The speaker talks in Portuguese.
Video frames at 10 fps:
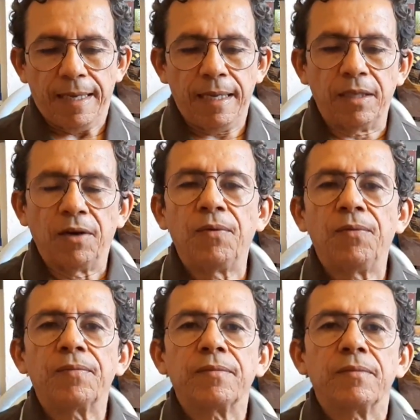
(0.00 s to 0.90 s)
Então,
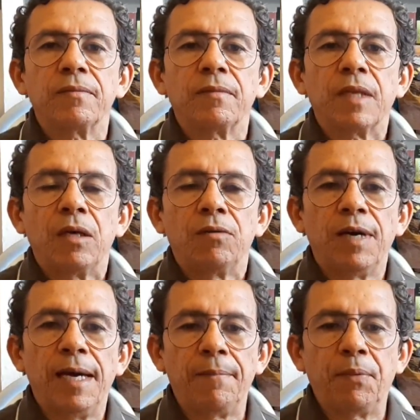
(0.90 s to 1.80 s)

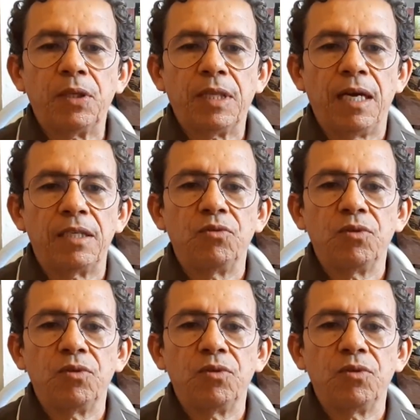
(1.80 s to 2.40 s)
foi a reportagem do